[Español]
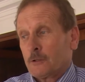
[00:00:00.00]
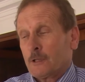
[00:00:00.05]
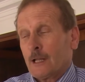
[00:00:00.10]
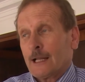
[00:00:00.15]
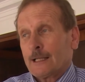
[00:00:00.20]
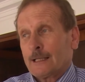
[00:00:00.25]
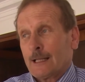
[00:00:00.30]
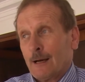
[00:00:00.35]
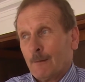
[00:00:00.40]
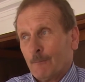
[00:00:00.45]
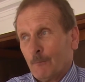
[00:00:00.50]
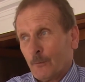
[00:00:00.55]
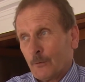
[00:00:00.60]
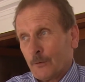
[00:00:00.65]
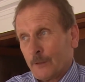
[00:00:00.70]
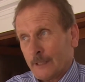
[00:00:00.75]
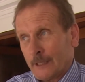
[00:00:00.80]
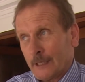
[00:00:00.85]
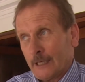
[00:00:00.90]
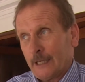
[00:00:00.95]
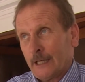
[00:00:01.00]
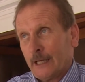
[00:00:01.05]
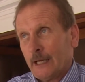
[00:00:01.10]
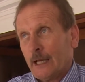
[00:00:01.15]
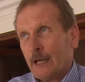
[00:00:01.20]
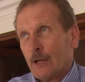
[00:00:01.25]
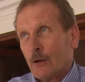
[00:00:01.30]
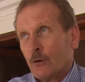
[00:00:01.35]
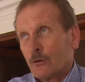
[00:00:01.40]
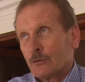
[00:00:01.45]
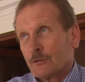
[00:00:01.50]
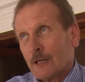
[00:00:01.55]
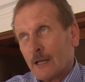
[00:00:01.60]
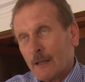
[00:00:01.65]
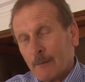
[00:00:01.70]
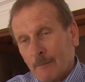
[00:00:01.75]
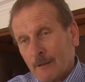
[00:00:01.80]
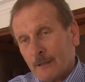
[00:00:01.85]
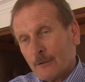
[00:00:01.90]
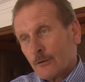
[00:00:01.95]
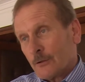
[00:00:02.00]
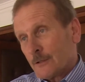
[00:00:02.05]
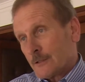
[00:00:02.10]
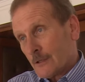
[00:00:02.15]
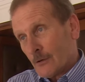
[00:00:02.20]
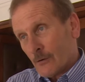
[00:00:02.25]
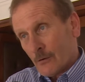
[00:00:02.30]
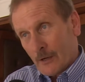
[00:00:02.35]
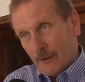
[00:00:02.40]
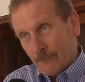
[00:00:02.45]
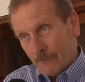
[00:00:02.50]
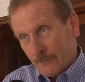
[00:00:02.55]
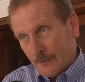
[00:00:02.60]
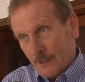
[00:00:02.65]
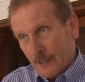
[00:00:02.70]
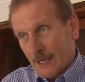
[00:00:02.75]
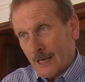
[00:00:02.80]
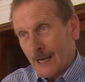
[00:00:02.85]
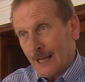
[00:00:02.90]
tratamos de que los elementos de escenografía,